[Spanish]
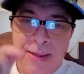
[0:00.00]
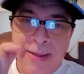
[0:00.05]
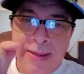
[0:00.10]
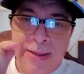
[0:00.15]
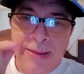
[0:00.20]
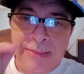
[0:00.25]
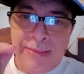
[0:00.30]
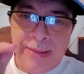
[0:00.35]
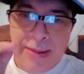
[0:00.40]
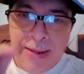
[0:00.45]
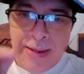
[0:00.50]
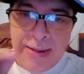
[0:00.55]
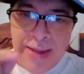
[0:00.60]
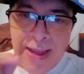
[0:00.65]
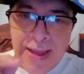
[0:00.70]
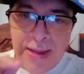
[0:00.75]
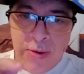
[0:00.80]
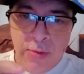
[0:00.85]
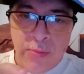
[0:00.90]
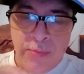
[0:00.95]
que se
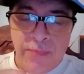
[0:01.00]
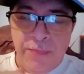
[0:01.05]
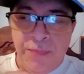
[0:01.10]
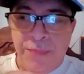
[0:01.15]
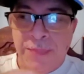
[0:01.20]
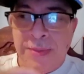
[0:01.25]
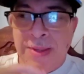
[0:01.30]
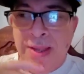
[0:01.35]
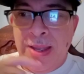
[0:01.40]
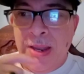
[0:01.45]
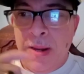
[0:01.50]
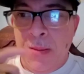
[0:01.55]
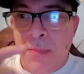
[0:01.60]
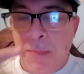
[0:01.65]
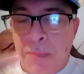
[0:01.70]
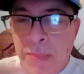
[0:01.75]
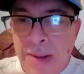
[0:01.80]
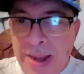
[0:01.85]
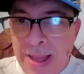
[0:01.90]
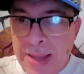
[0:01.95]
ganaron el
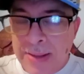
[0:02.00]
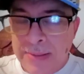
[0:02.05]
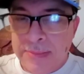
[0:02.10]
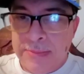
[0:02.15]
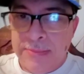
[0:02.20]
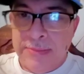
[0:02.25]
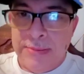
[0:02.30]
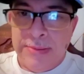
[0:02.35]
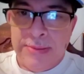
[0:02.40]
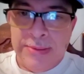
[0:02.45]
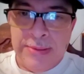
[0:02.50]
plan